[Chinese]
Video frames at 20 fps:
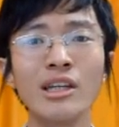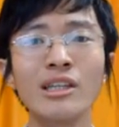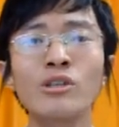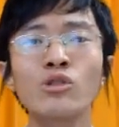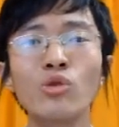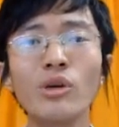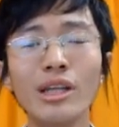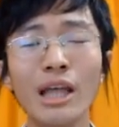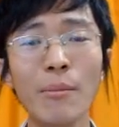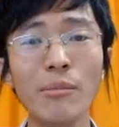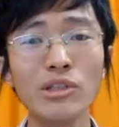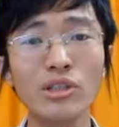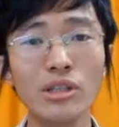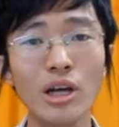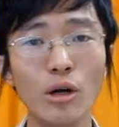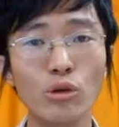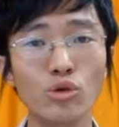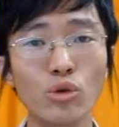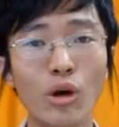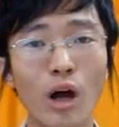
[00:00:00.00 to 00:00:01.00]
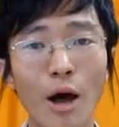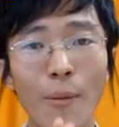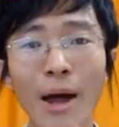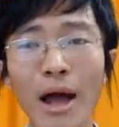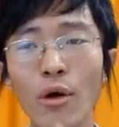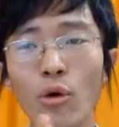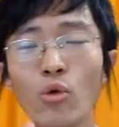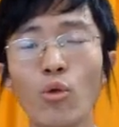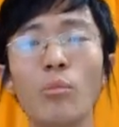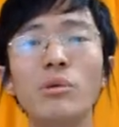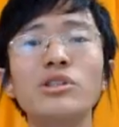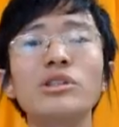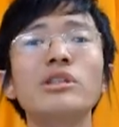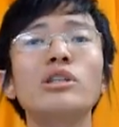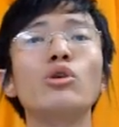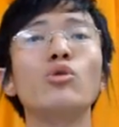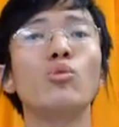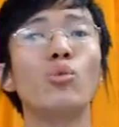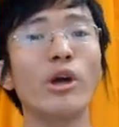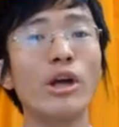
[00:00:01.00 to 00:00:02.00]
所以他们只好说，好吧，我们是
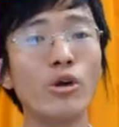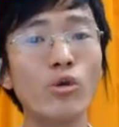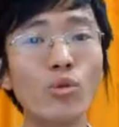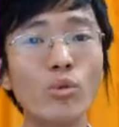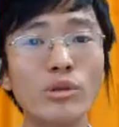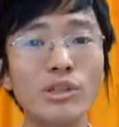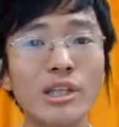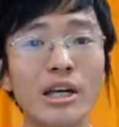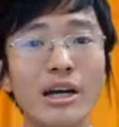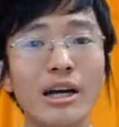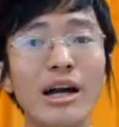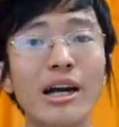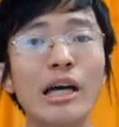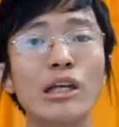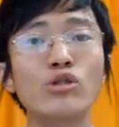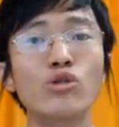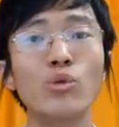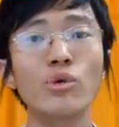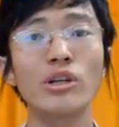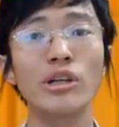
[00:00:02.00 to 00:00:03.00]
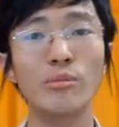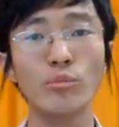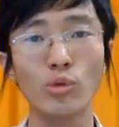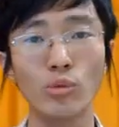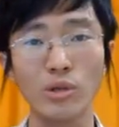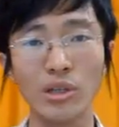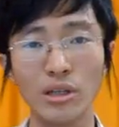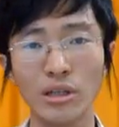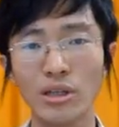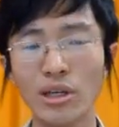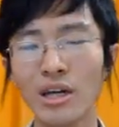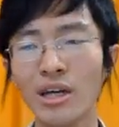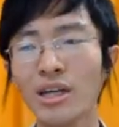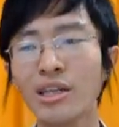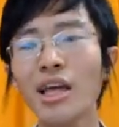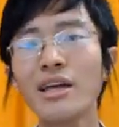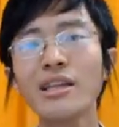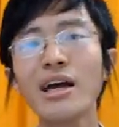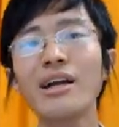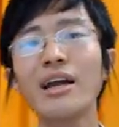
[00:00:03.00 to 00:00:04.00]
以维护健康来作为一个目的。
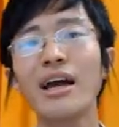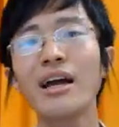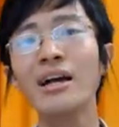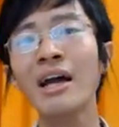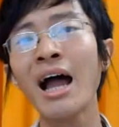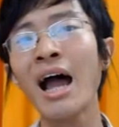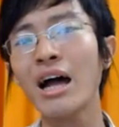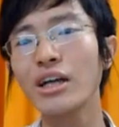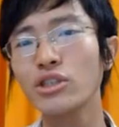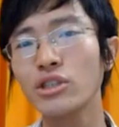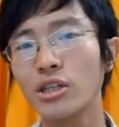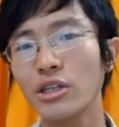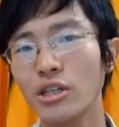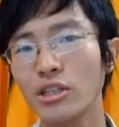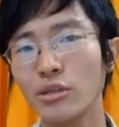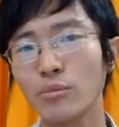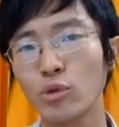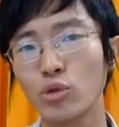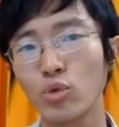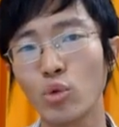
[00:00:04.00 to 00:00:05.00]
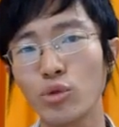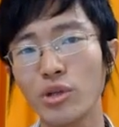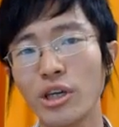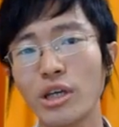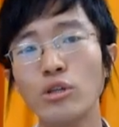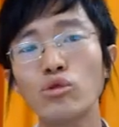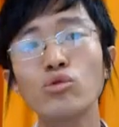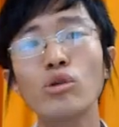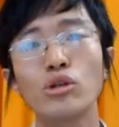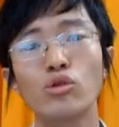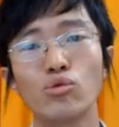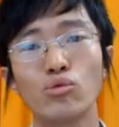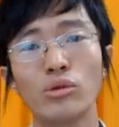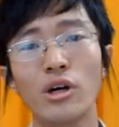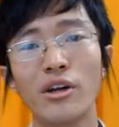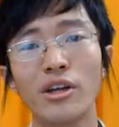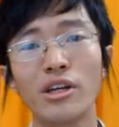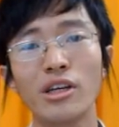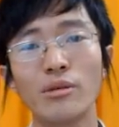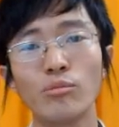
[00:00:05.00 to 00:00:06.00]
那当然，抗争了这么多天，最主
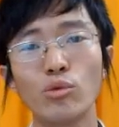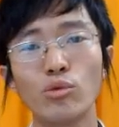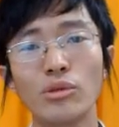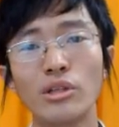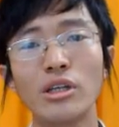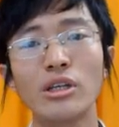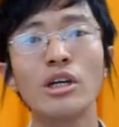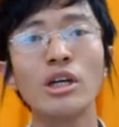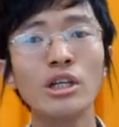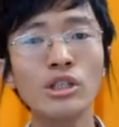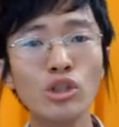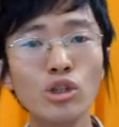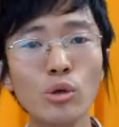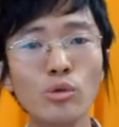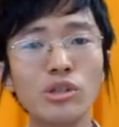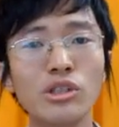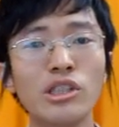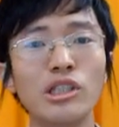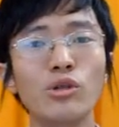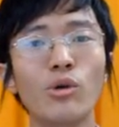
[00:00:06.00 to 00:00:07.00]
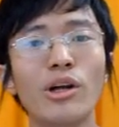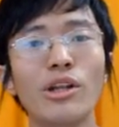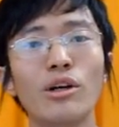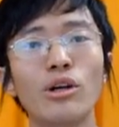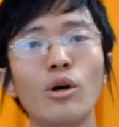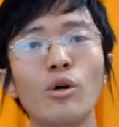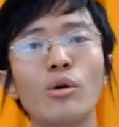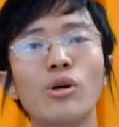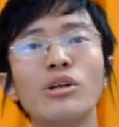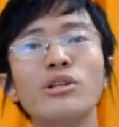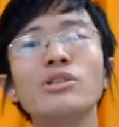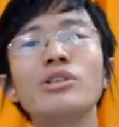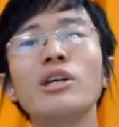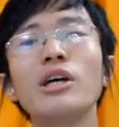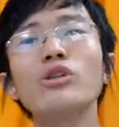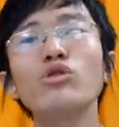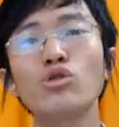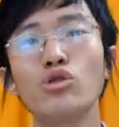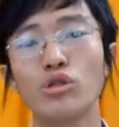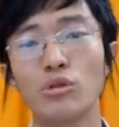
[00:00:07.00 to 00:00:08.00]
要的一个目的就是希望能够
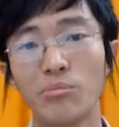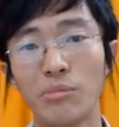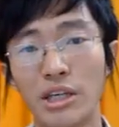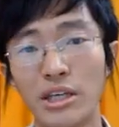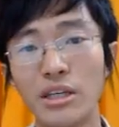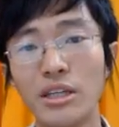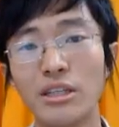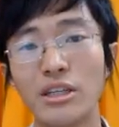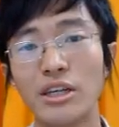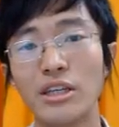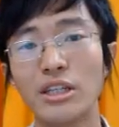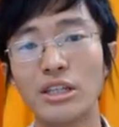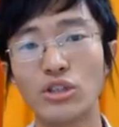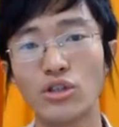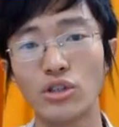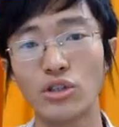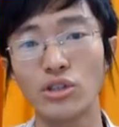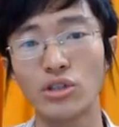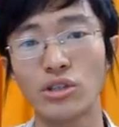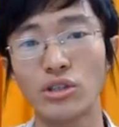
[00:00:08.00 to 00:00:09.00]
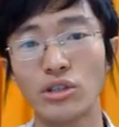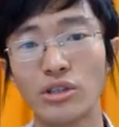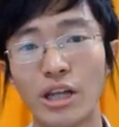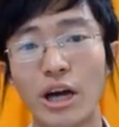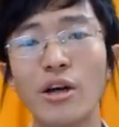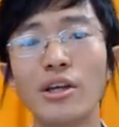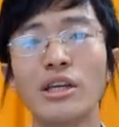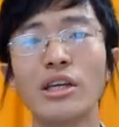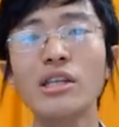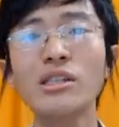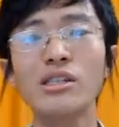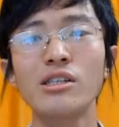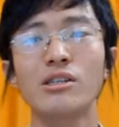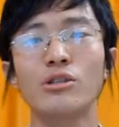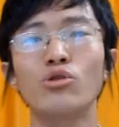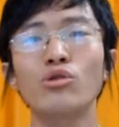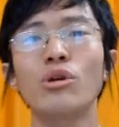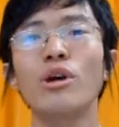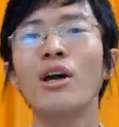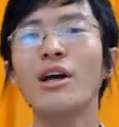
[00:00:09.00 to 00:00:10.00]
争取民意的一个支持，然后以此
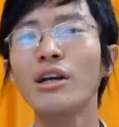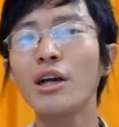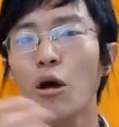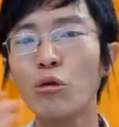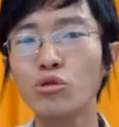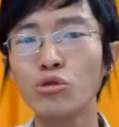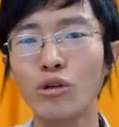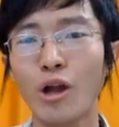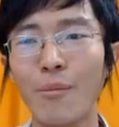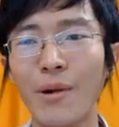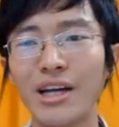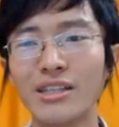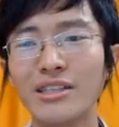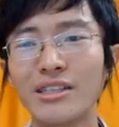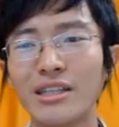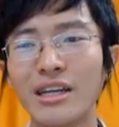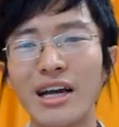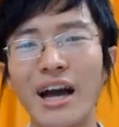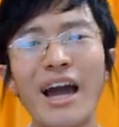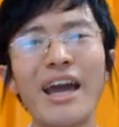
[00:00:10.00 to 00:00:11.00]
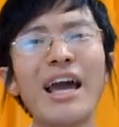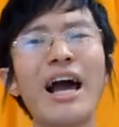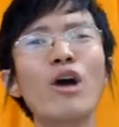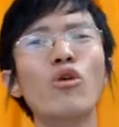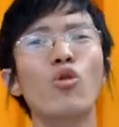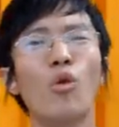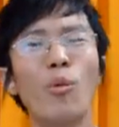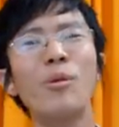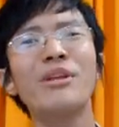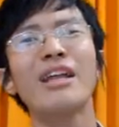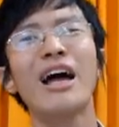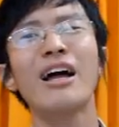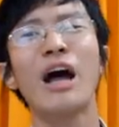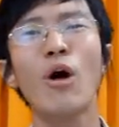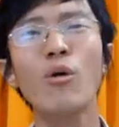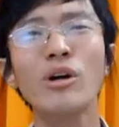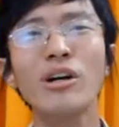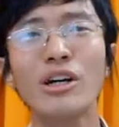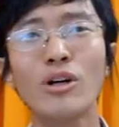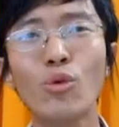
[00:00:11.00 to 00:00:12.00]
去告诉老百姓，哎呀，国民党
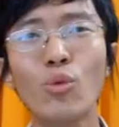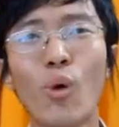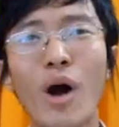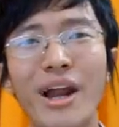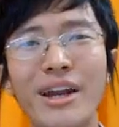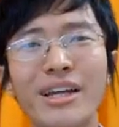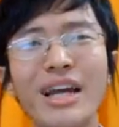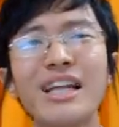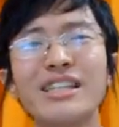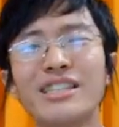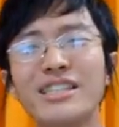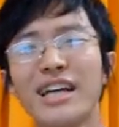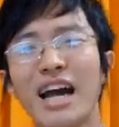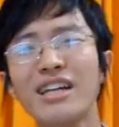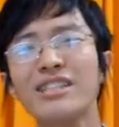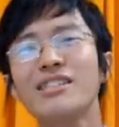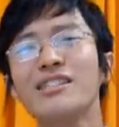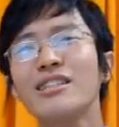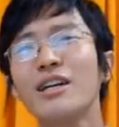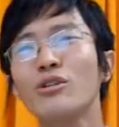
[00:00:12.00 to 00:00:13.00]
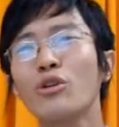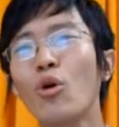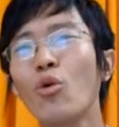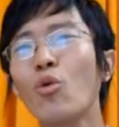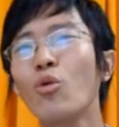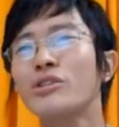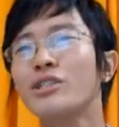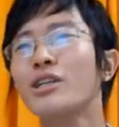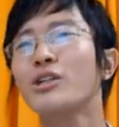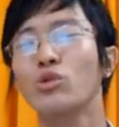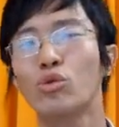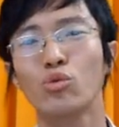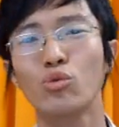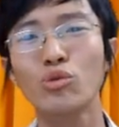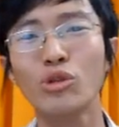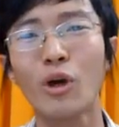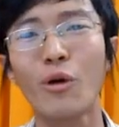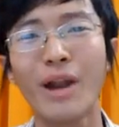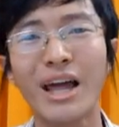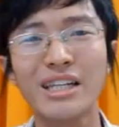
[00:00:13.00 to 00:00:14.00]
好可恶啊！你看，强行要通过这个
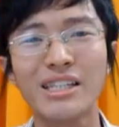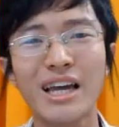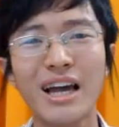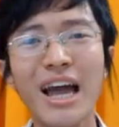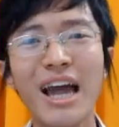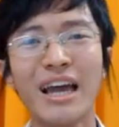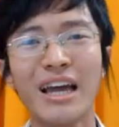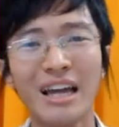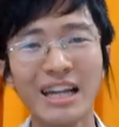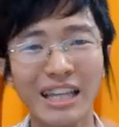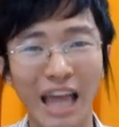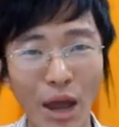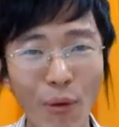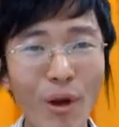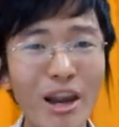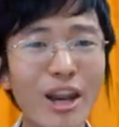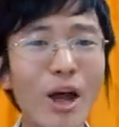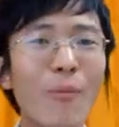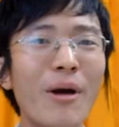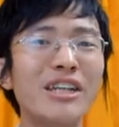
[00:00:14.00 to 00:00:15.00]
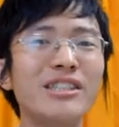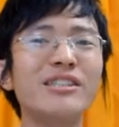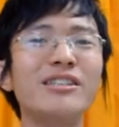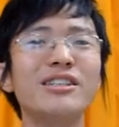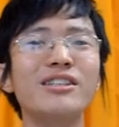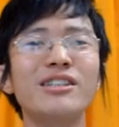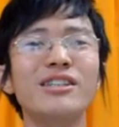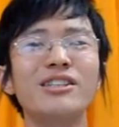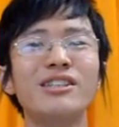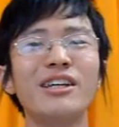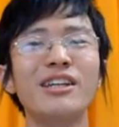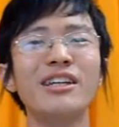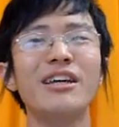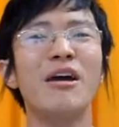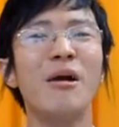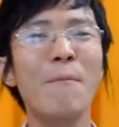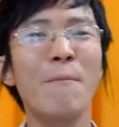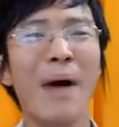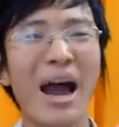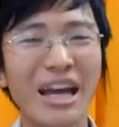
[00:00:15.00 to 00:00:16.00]
毒牛来残害台湾老百姓的这个身体，
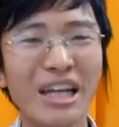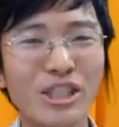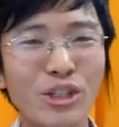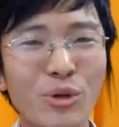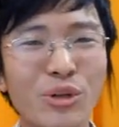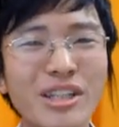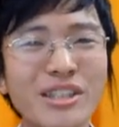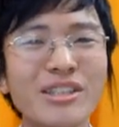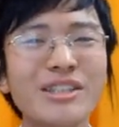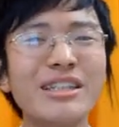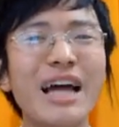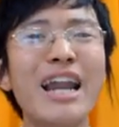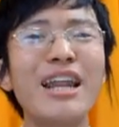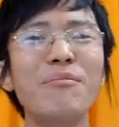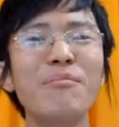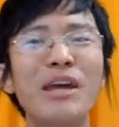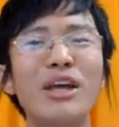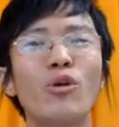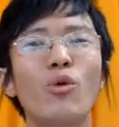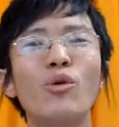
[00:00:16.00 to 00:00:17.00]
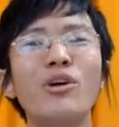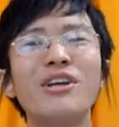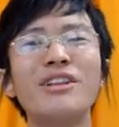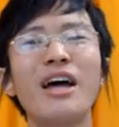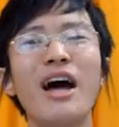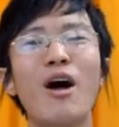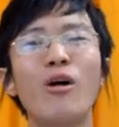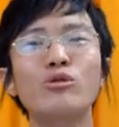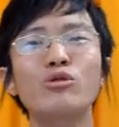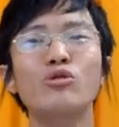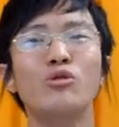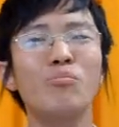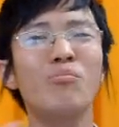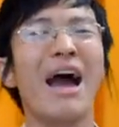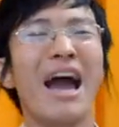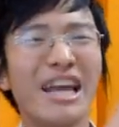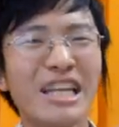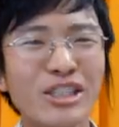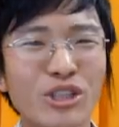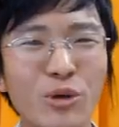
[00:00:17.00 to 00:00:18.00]
马英九一定是拿了美国人的好处，
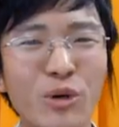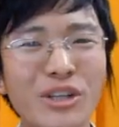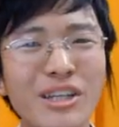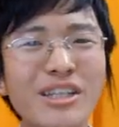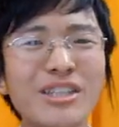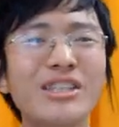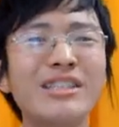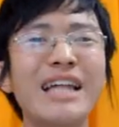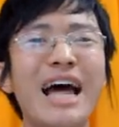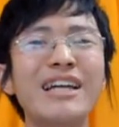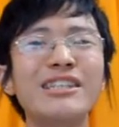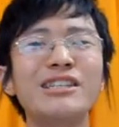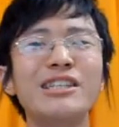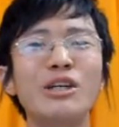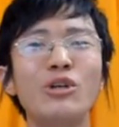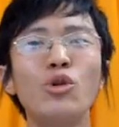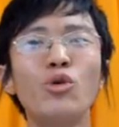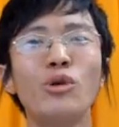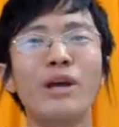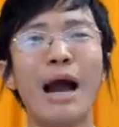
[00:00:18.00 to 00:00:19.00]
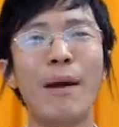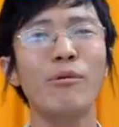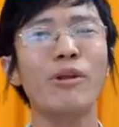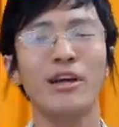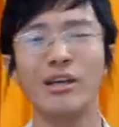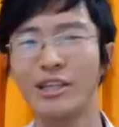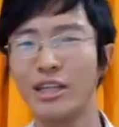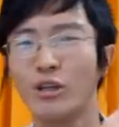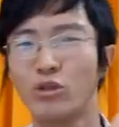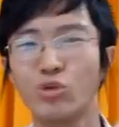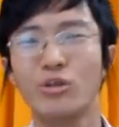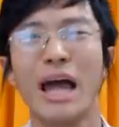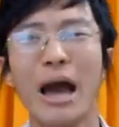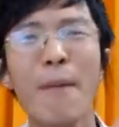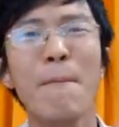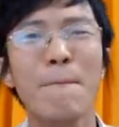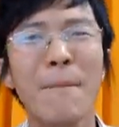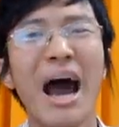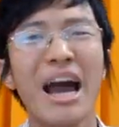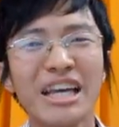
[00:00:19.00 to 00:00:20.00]
马英九一定是拿这个绿卡，不对，要说
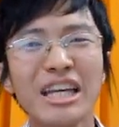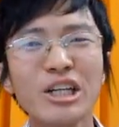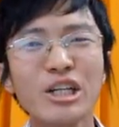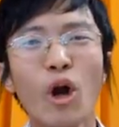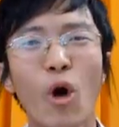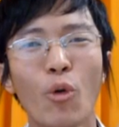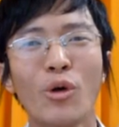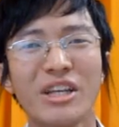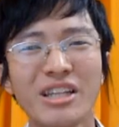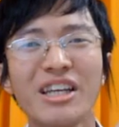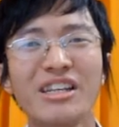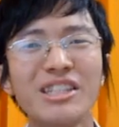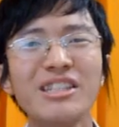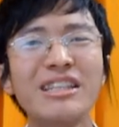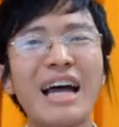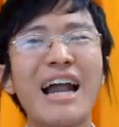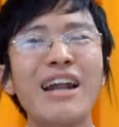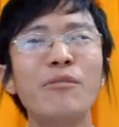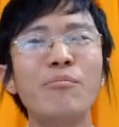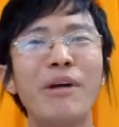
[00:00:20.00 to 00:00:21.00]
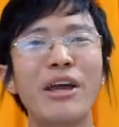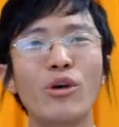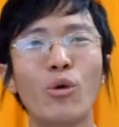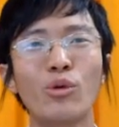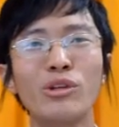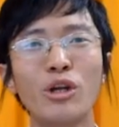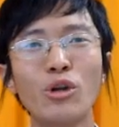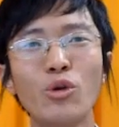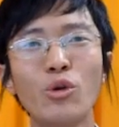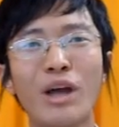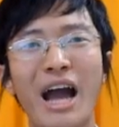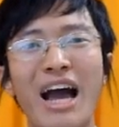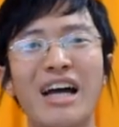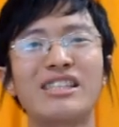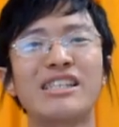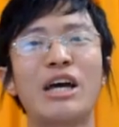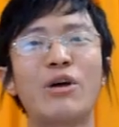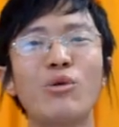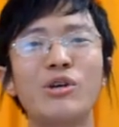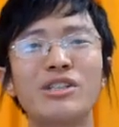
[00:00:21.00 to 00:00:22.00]
啊，马英九一定是拿了美国的绿卡
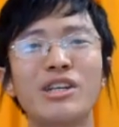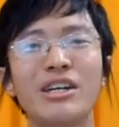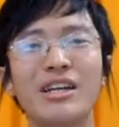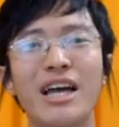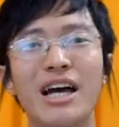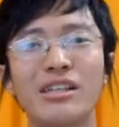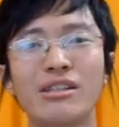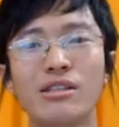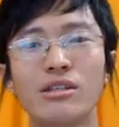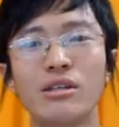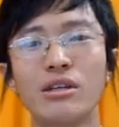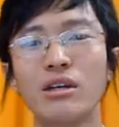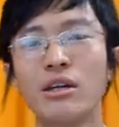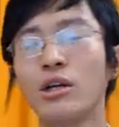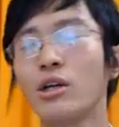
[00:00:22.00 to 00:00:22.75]
才会这个样子。